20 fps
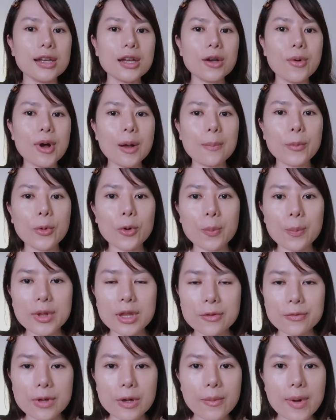ในเรื่องความปกปิ
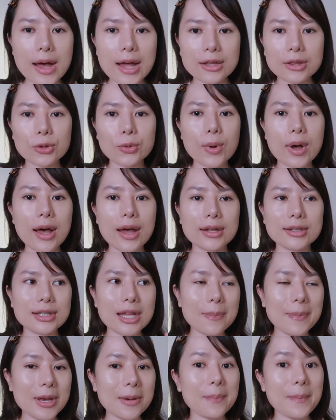ดฝ้ายว่าตัว
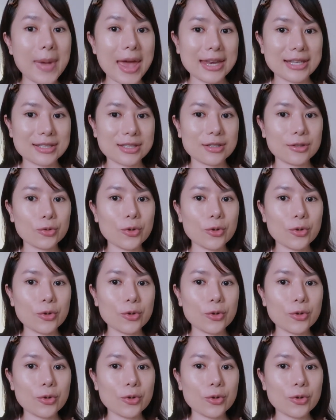ถ้าเป็นแมตต์